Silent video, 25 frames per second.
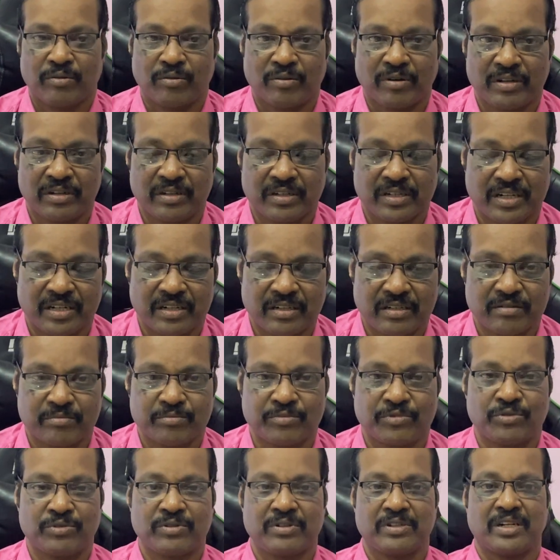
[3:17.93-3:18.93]
ஒன்று ரெண்டு
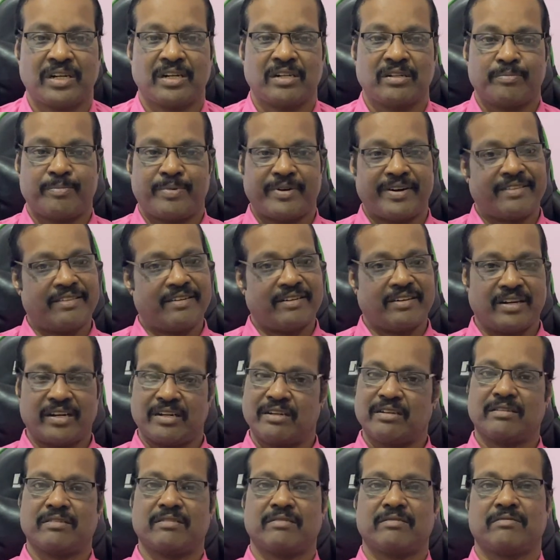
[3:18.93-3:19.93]
மூணு நாலு
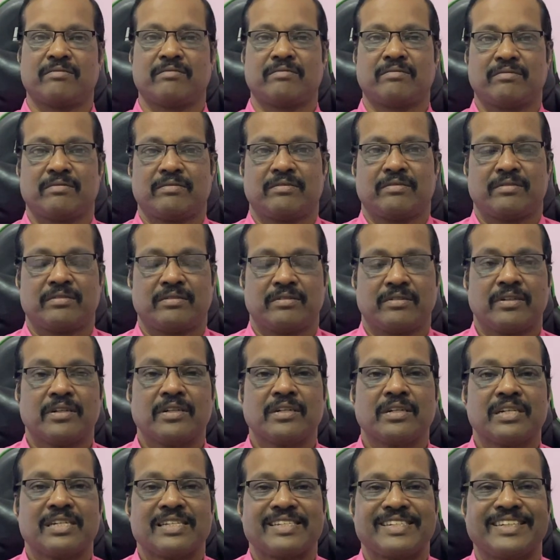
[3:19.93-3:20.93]
பாதங்கள்
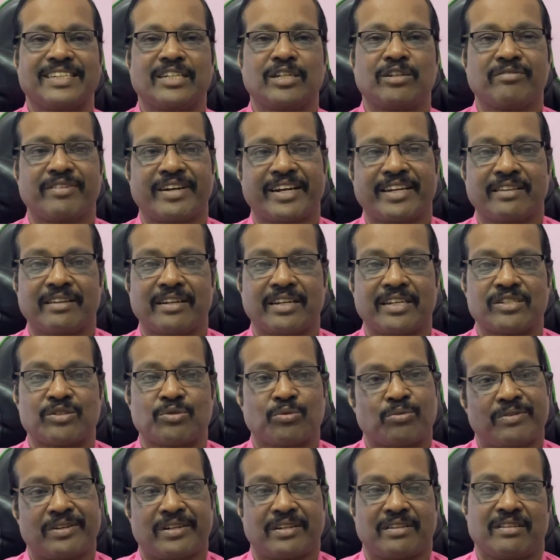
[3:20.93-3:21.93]
சிறு வயதில்
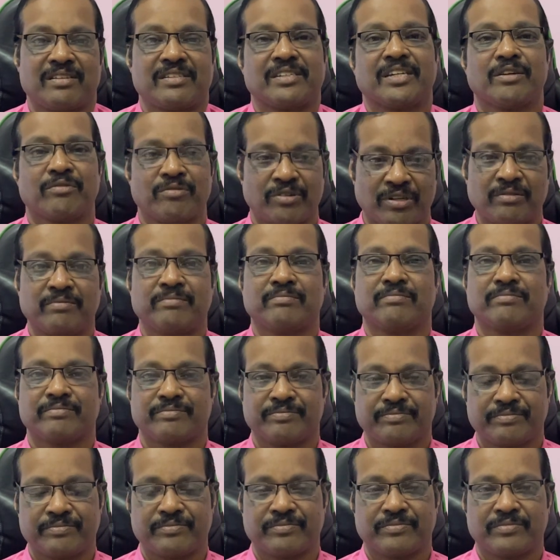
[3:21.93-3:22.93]
சுக்கர திசை வரும்
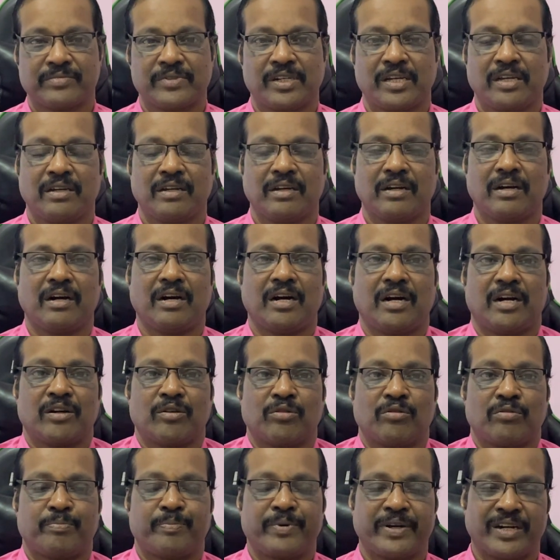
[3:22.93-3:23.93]

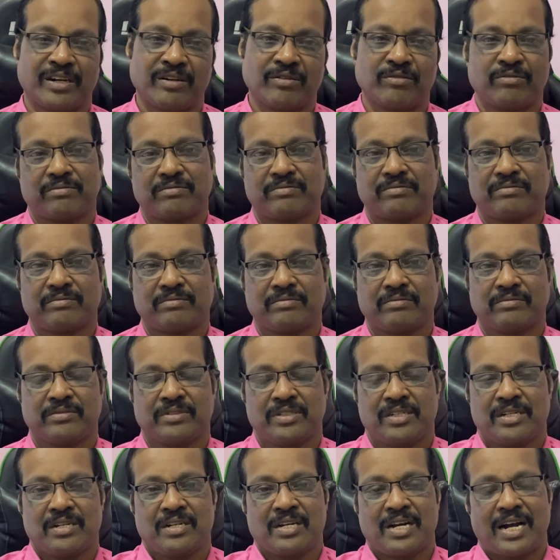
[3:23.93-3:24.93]
ஆணோ பெண்ணோ
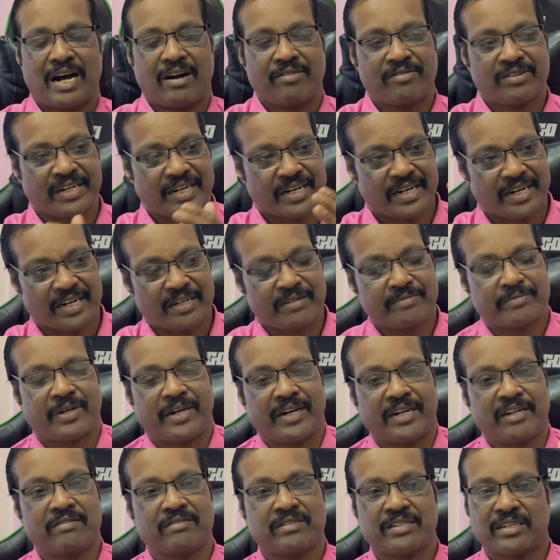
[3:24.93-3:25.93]
அவர்களெல்லாம்
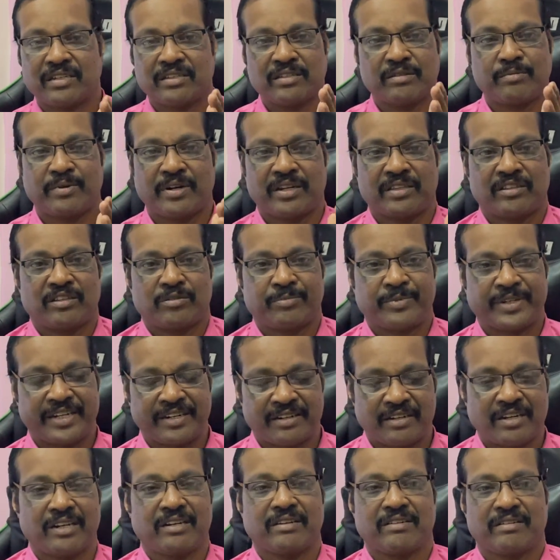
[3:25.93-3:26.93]
ஆய்வு செய்து
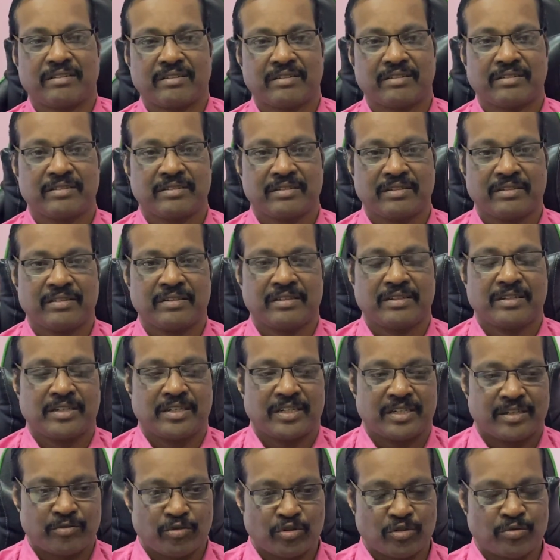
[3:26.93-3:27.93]
பார்த்தோமேனால்
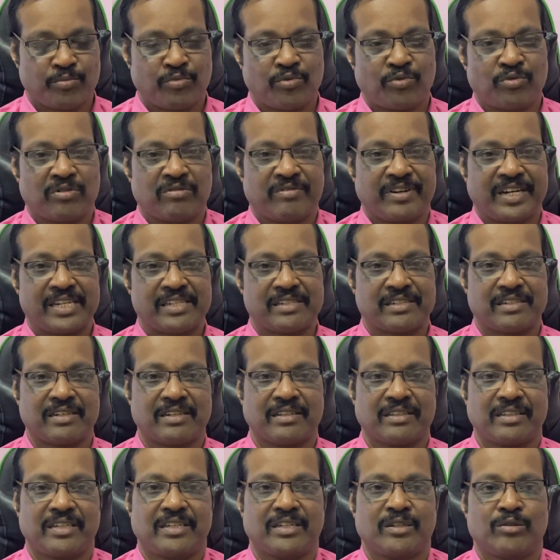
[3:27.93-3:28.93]
ஒரு மூணு
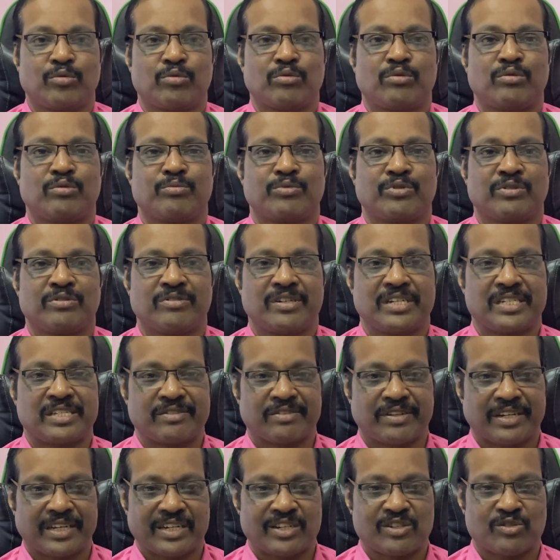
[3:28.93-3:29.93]
வயசுலேருந்து இருபத்தி மூணு வயசு
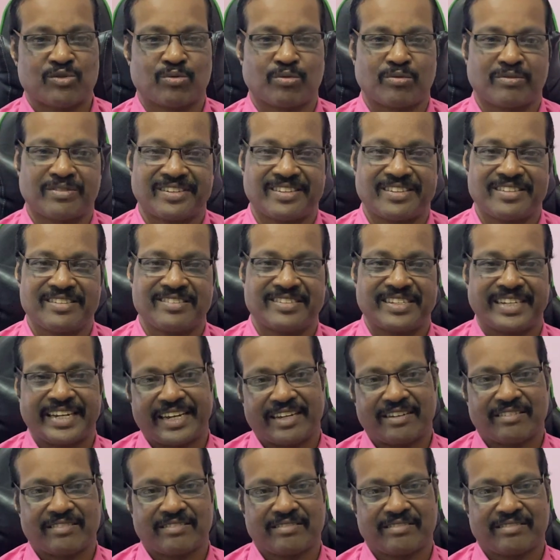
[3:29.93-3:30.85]
வரைக்கும் சுக்கர திசை